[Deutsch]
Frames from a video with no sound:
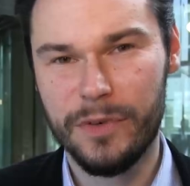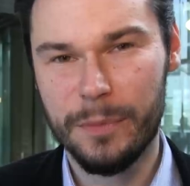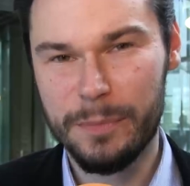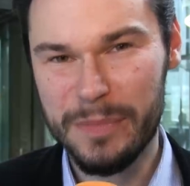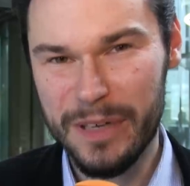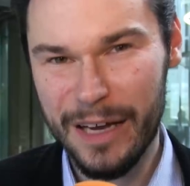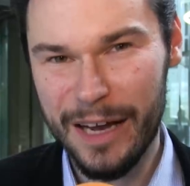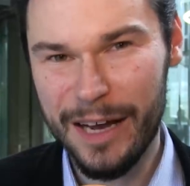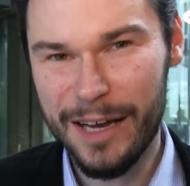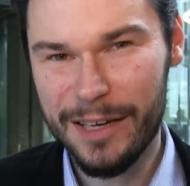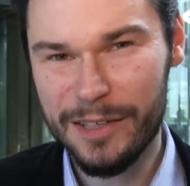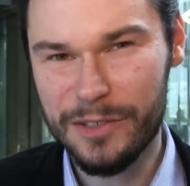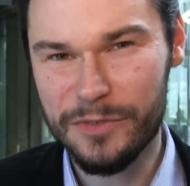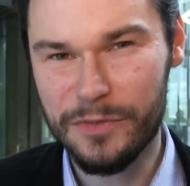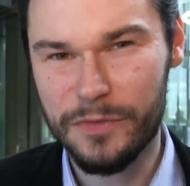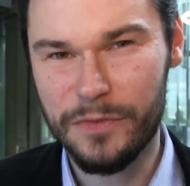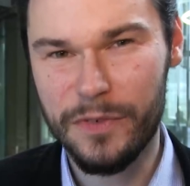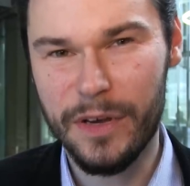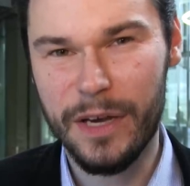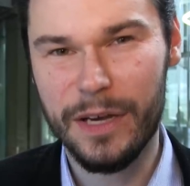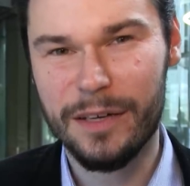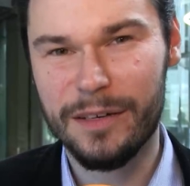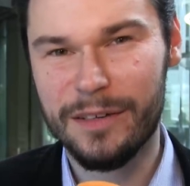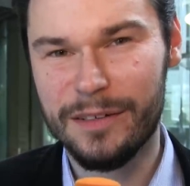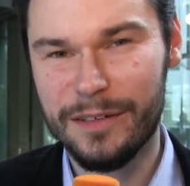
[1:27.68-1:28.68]
Wir Piraten
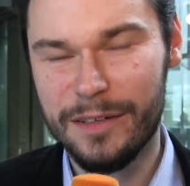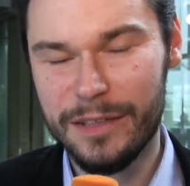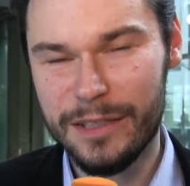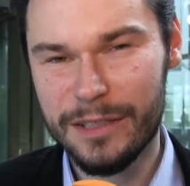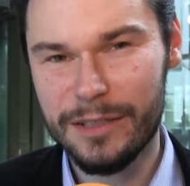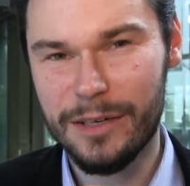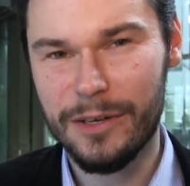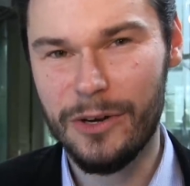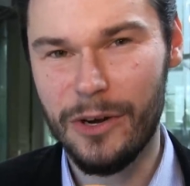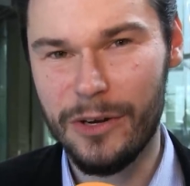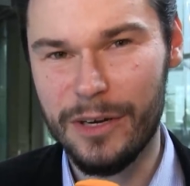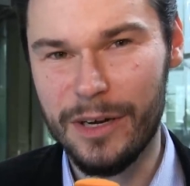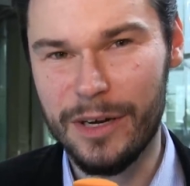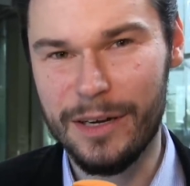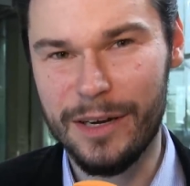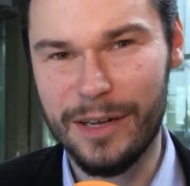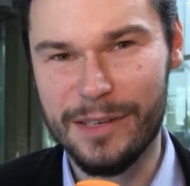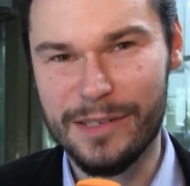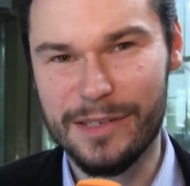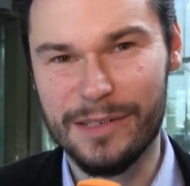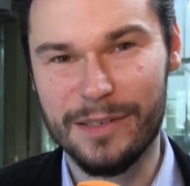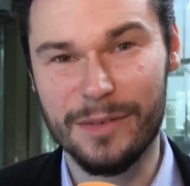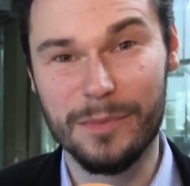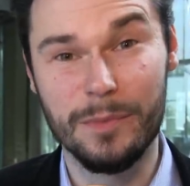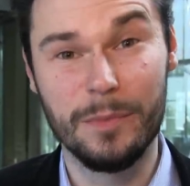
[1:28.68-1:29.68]
werden nicht locker
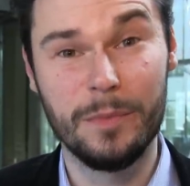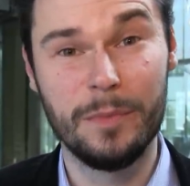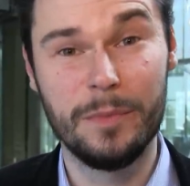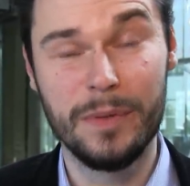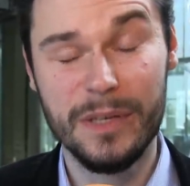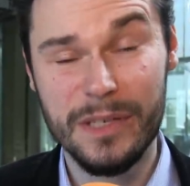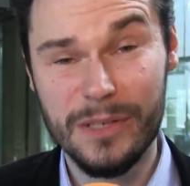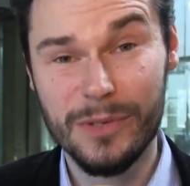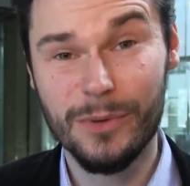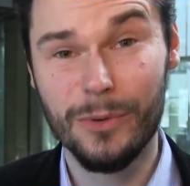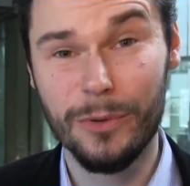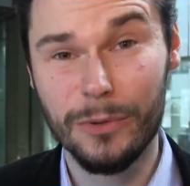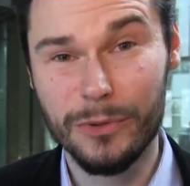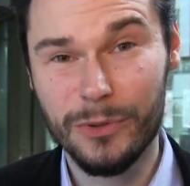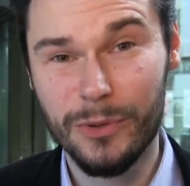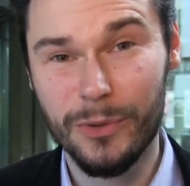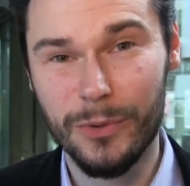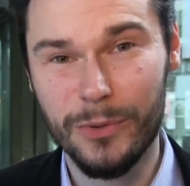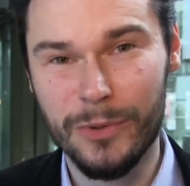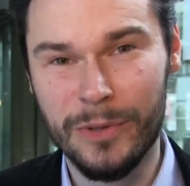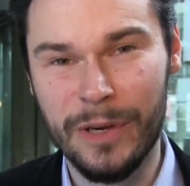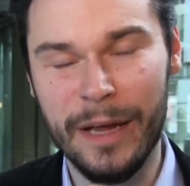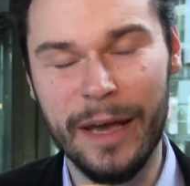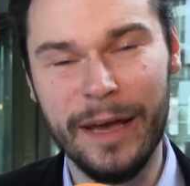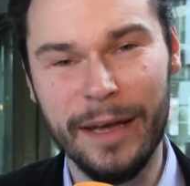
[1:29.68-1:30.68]
lassen, bis
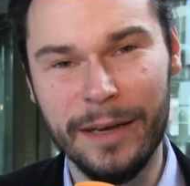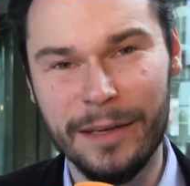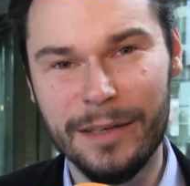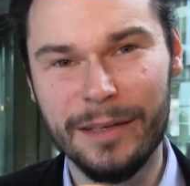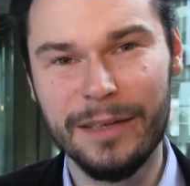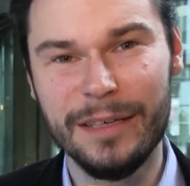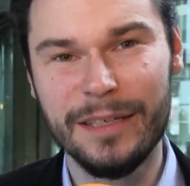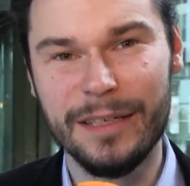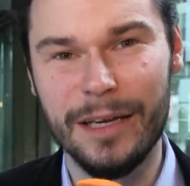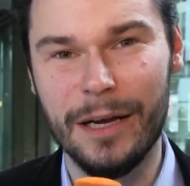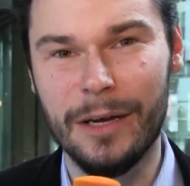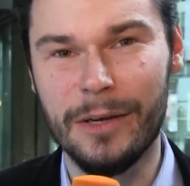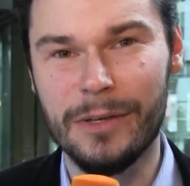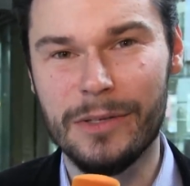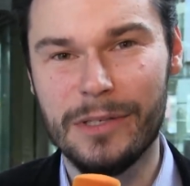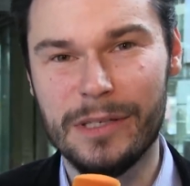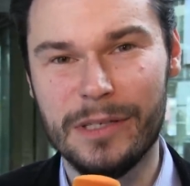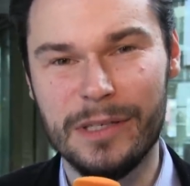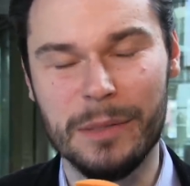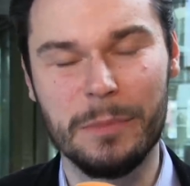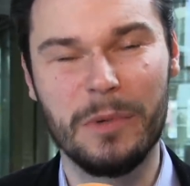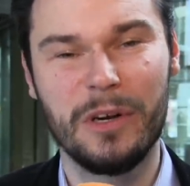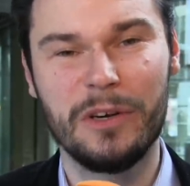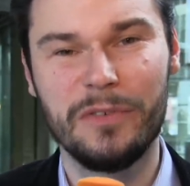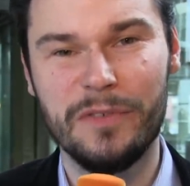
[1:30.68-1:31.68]
Rot-Grün endlich aus
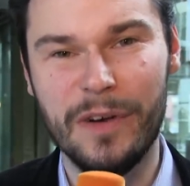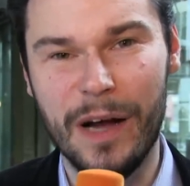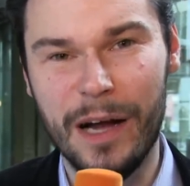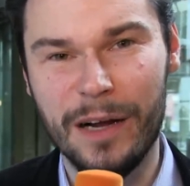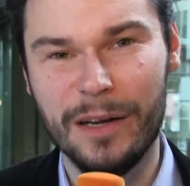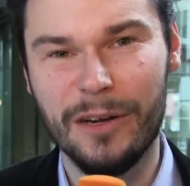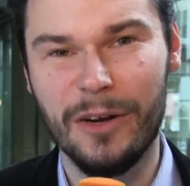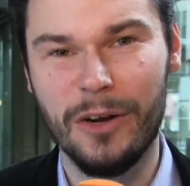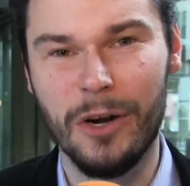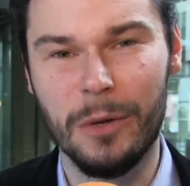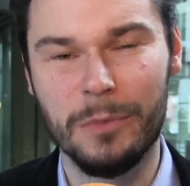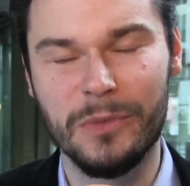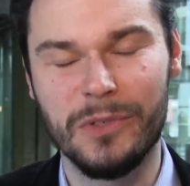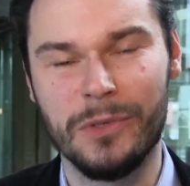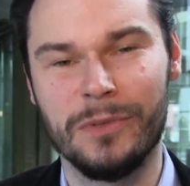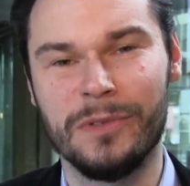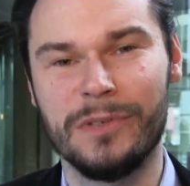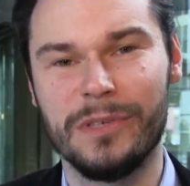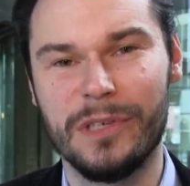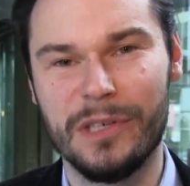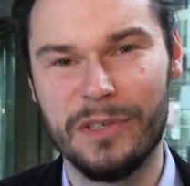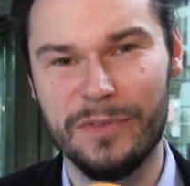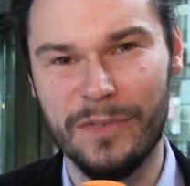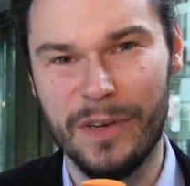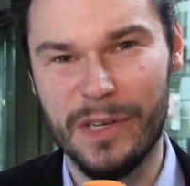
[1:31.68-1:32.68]
dem Quark kommt und
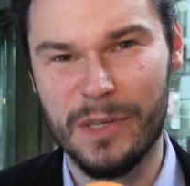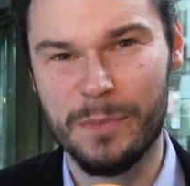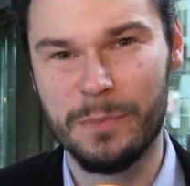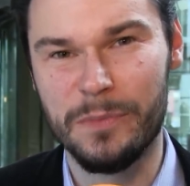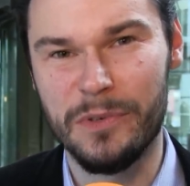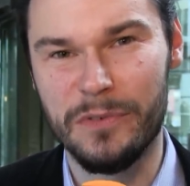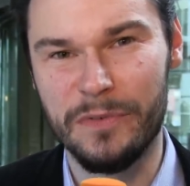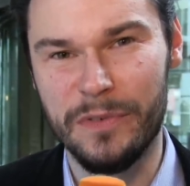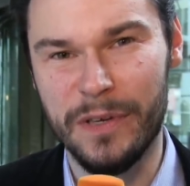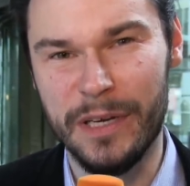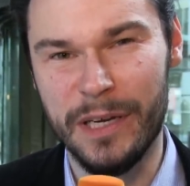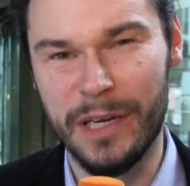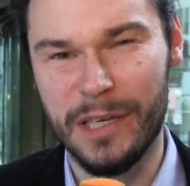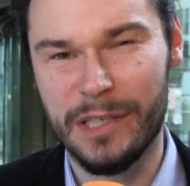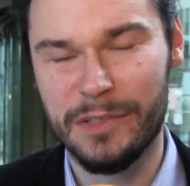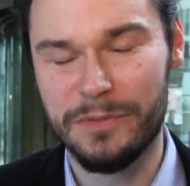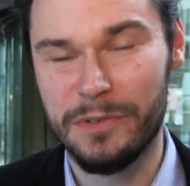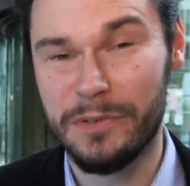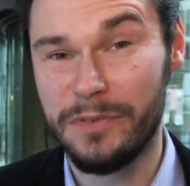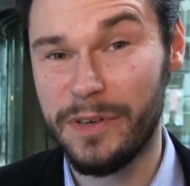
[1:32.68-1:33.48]
sich was bewegt.